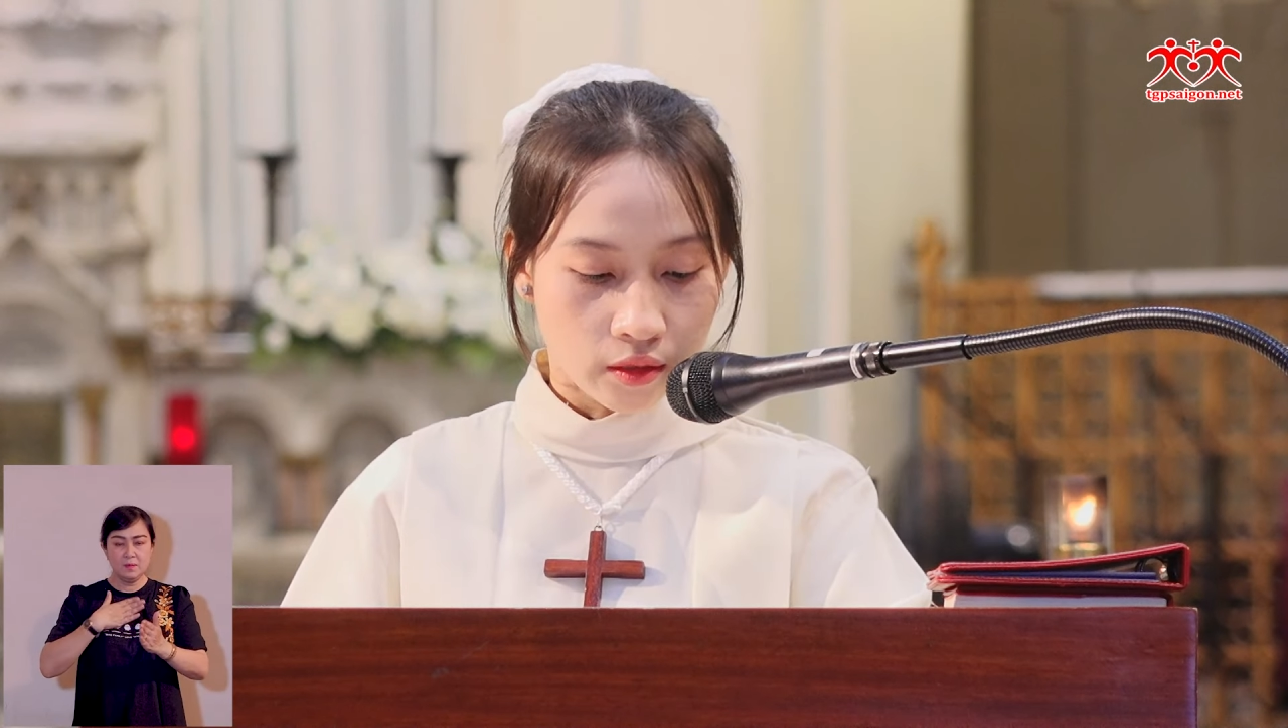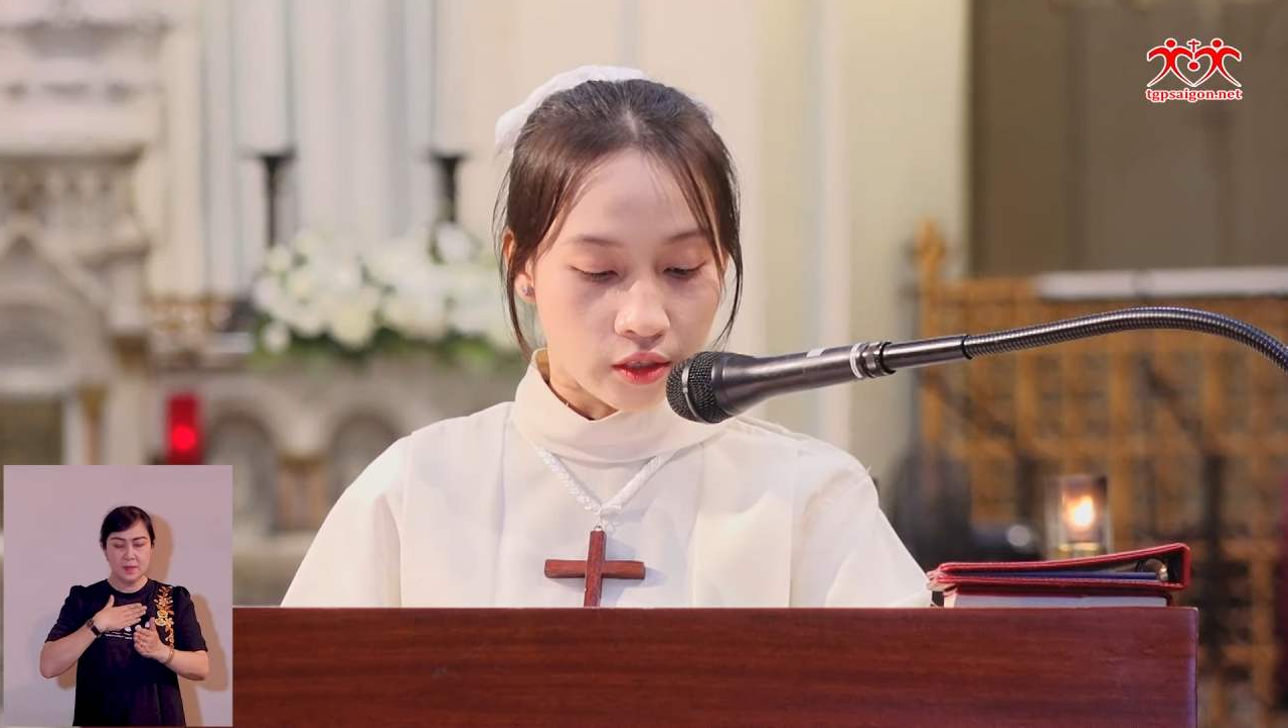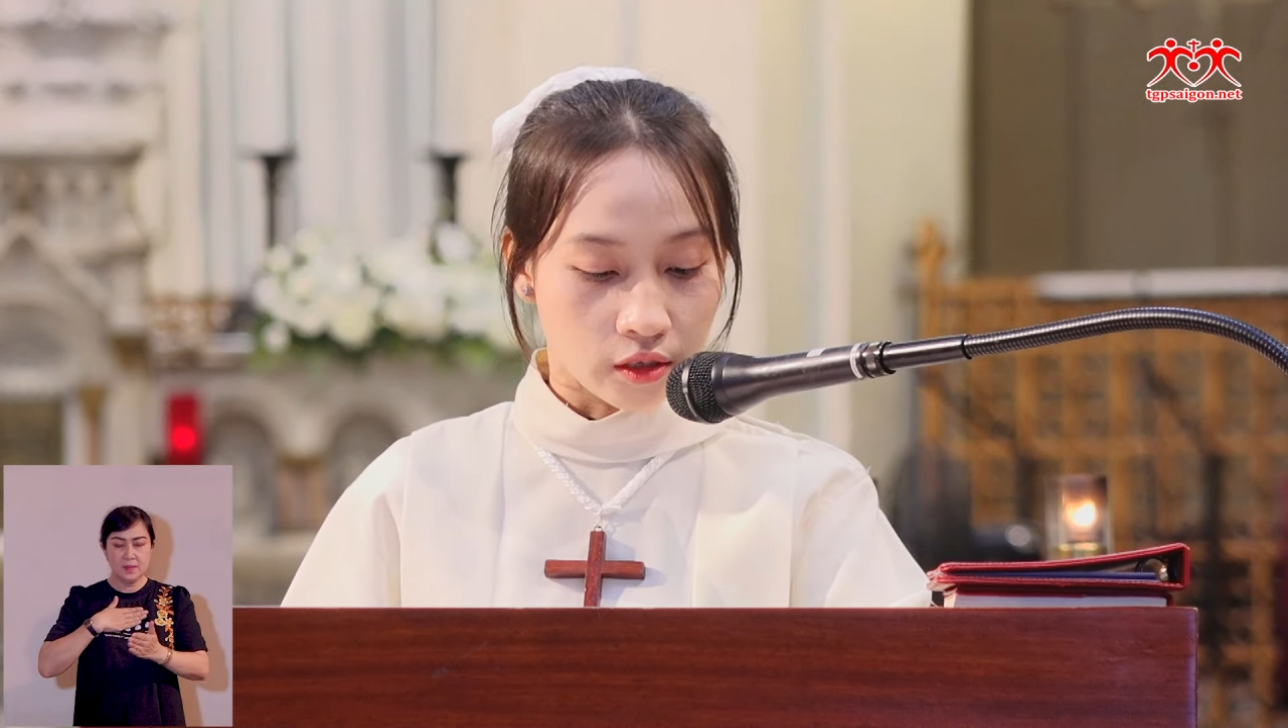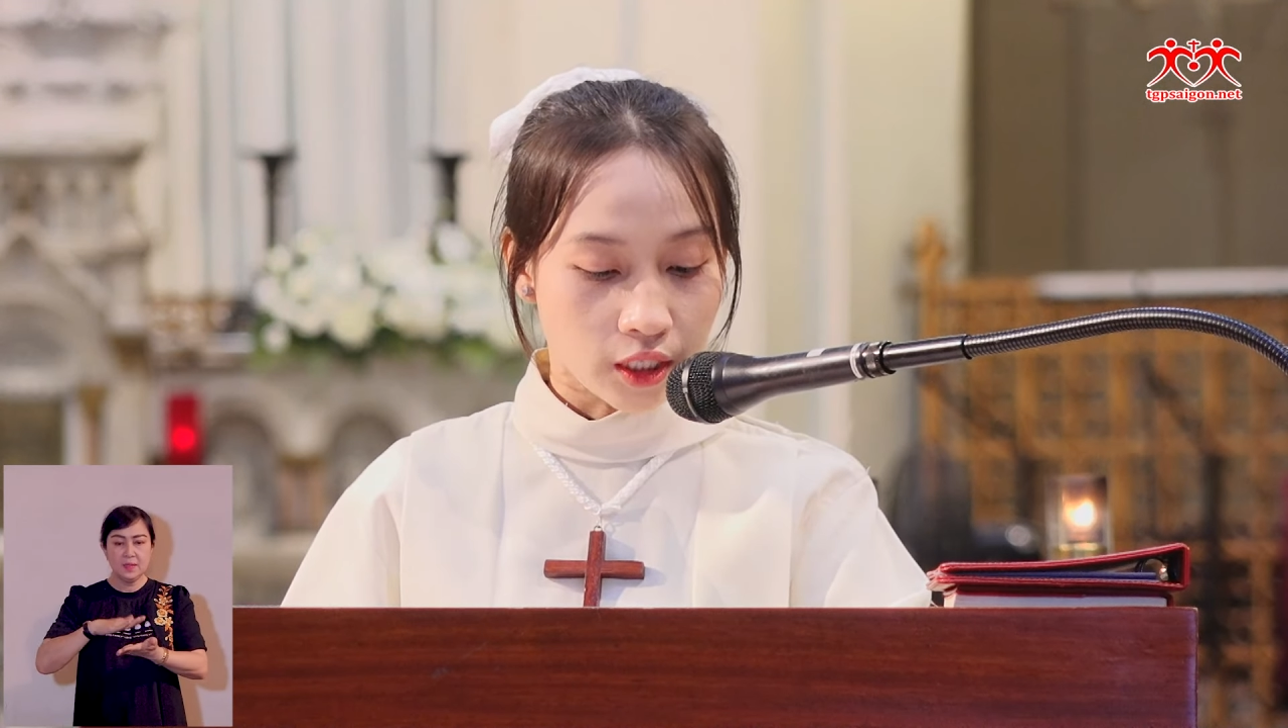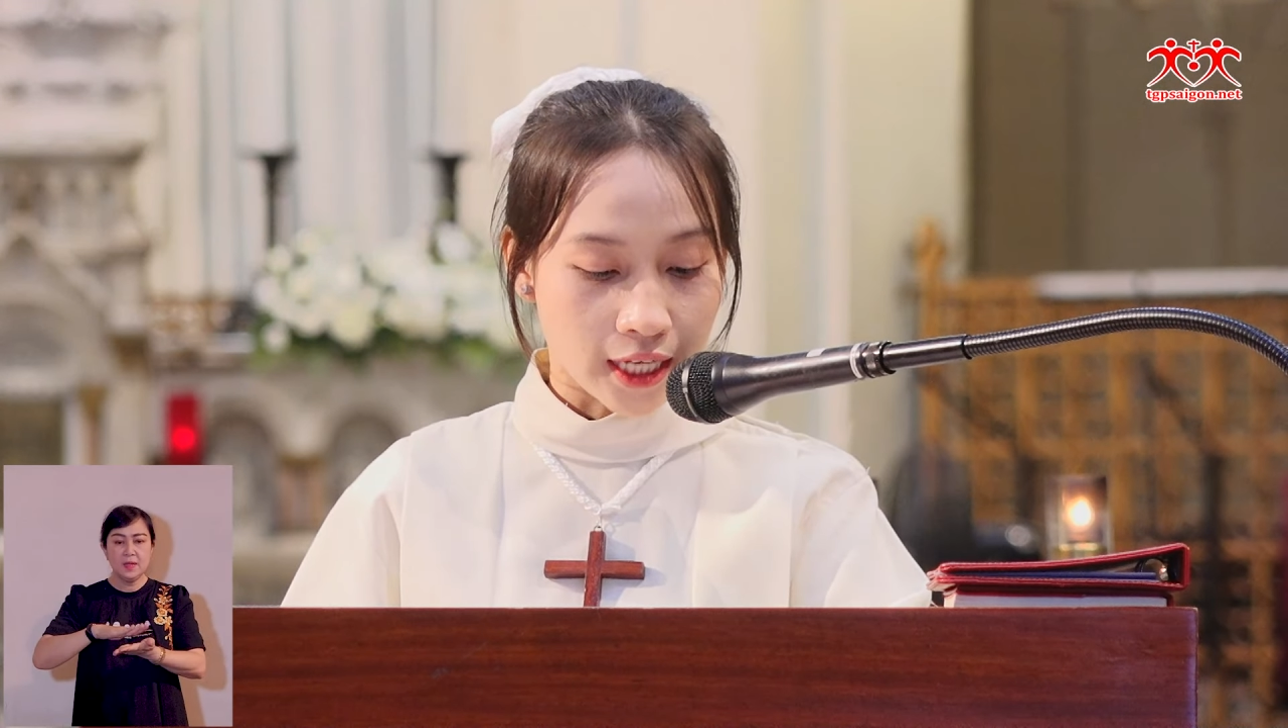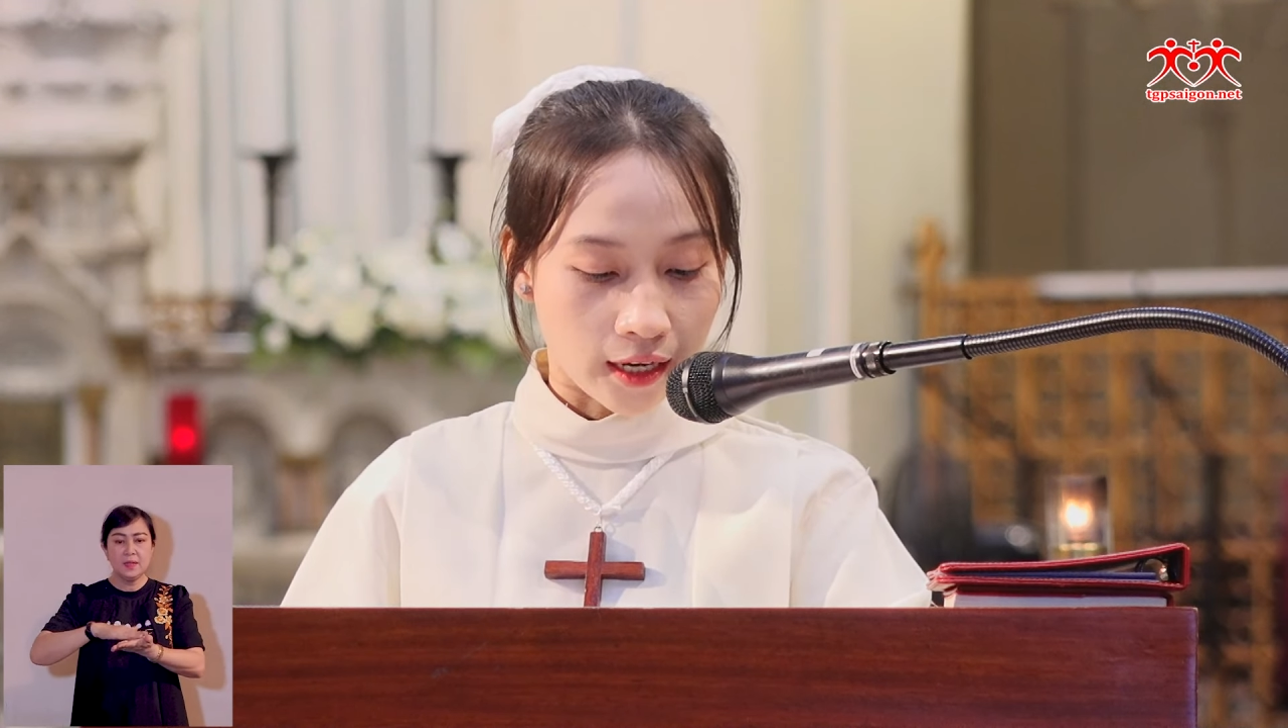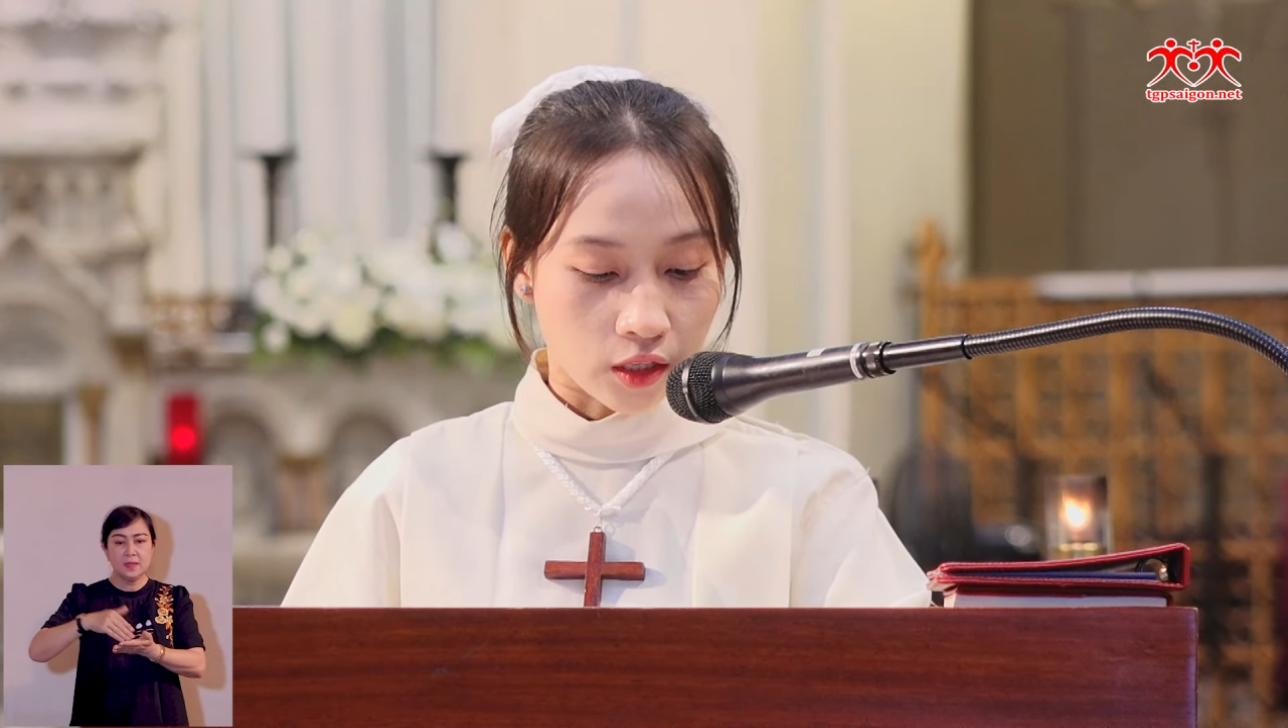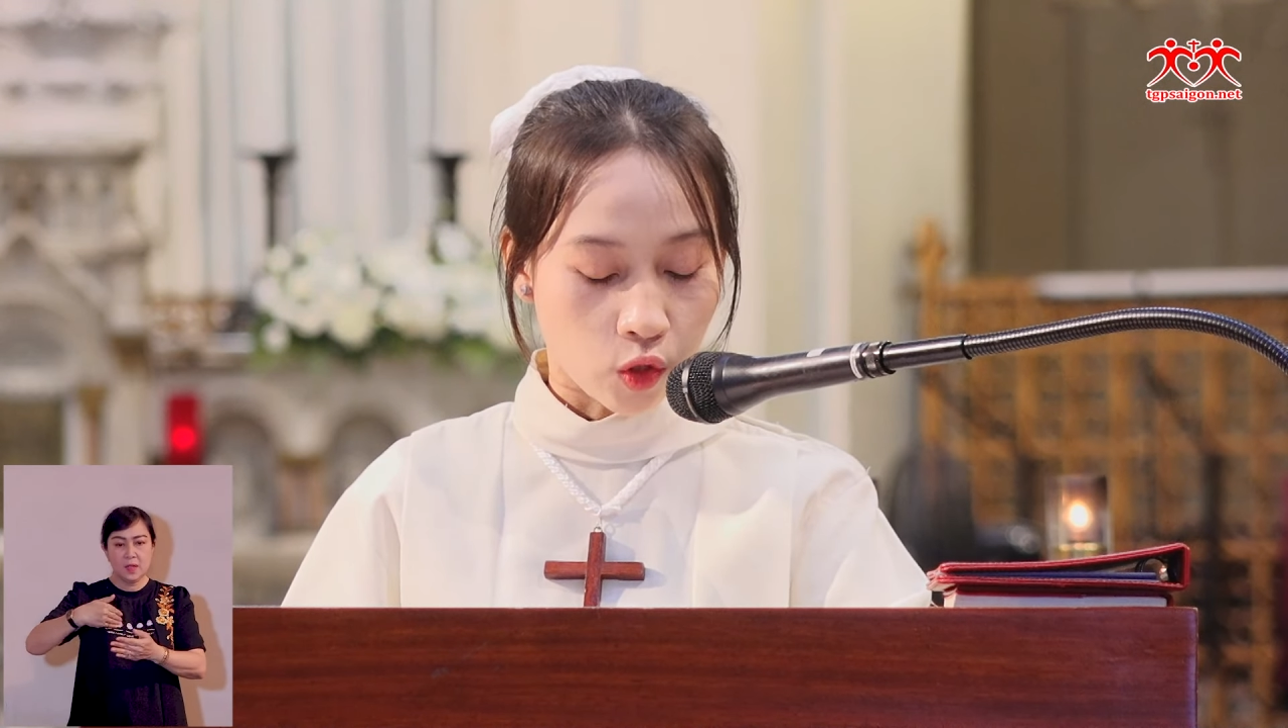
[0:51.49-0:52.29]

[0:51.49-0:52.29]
rửa sạch